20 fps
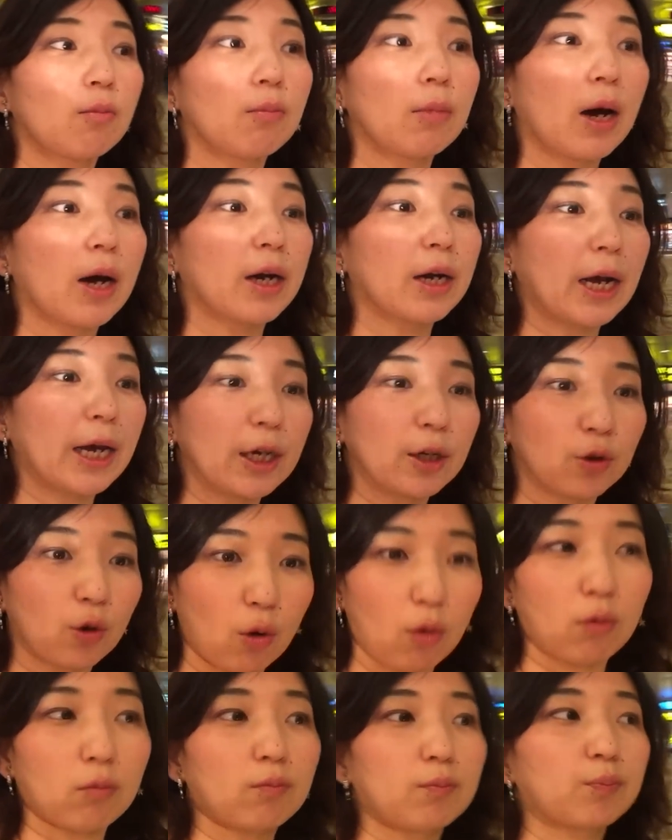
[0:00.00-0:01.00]
マーライオン
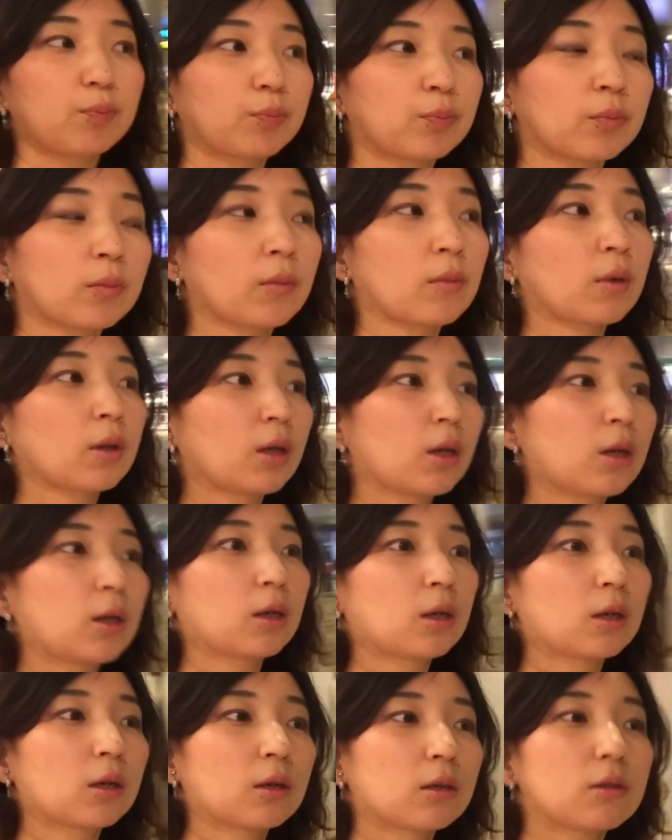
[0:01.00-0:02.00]

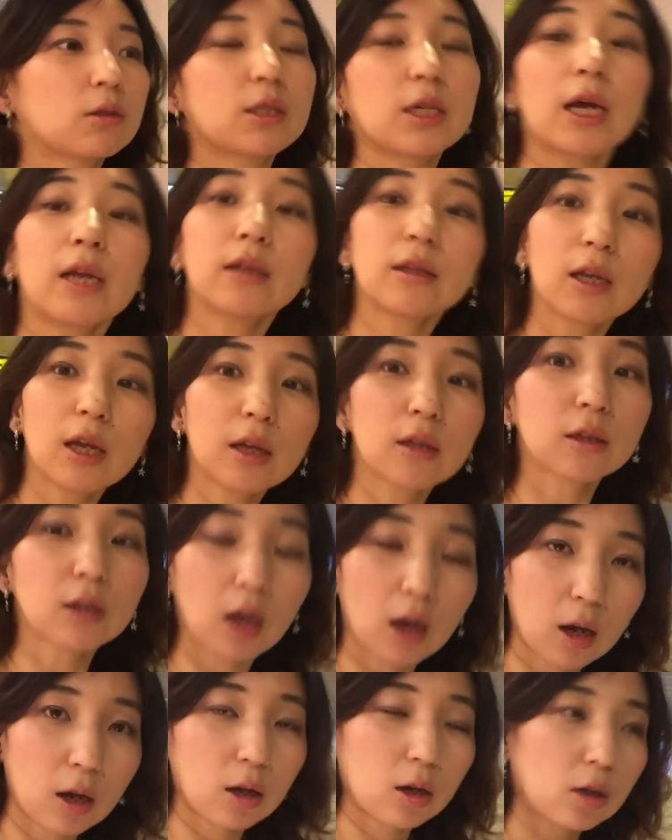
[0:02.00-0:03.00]
残念
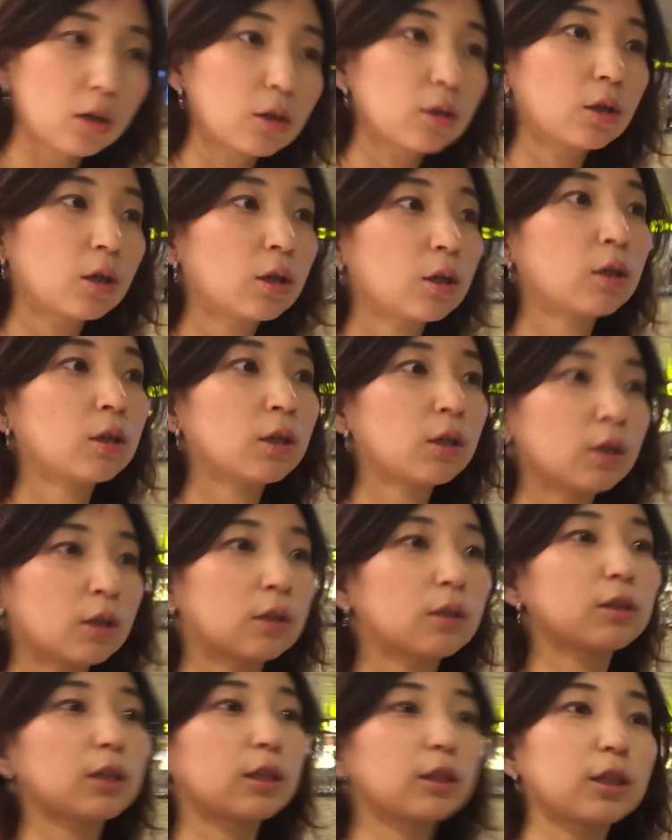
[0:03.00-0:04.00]
な
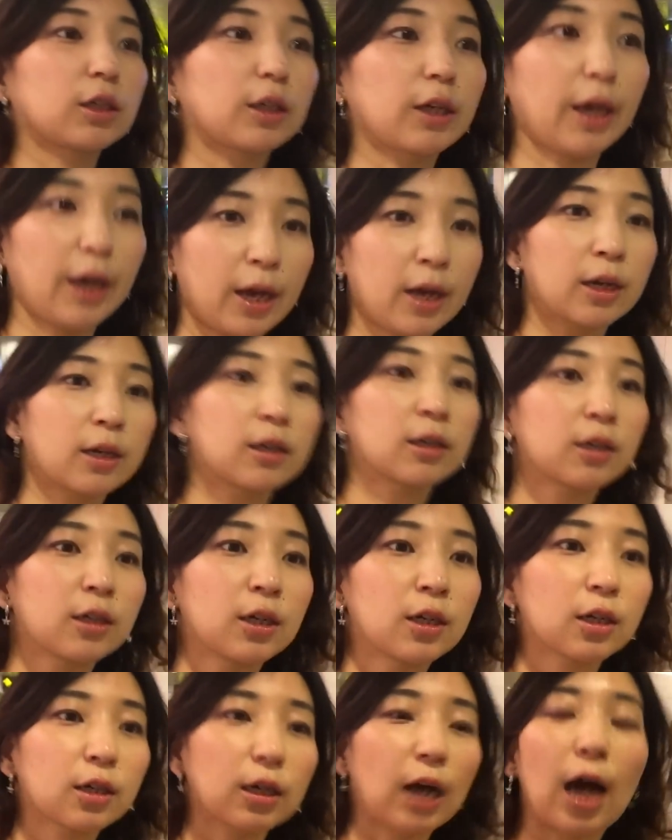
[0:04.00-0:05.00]
なんだっけ
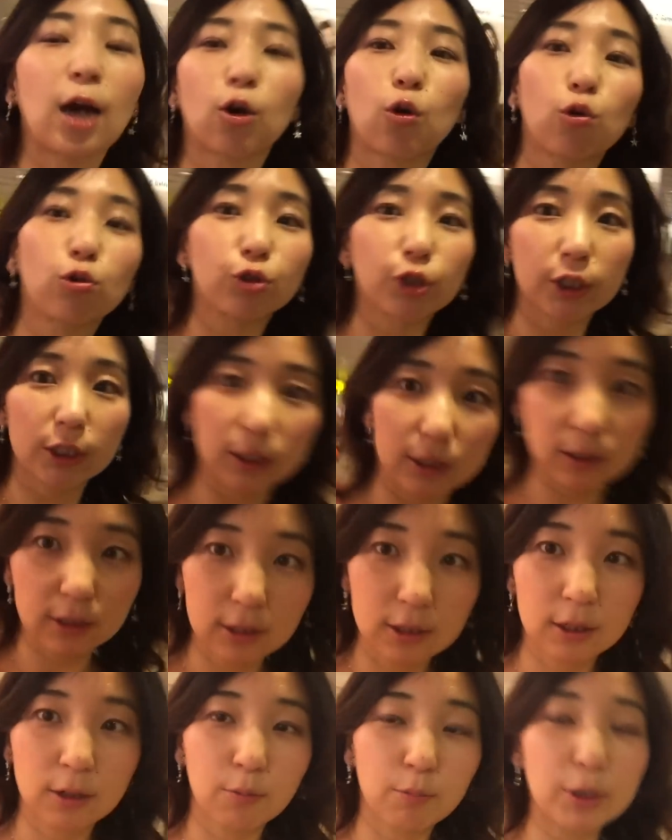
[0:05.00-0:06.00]
観光地
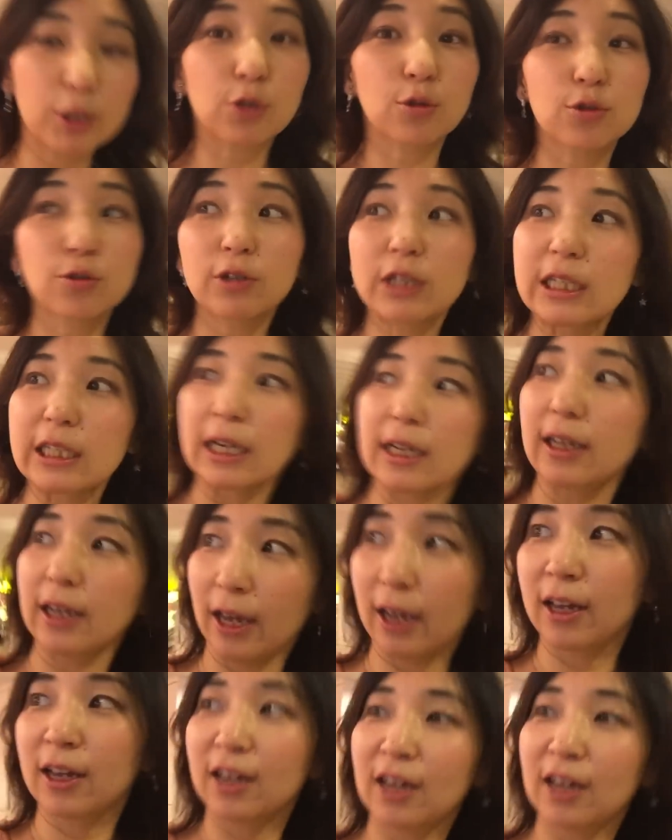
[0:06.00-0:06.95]
ベスト3だっけ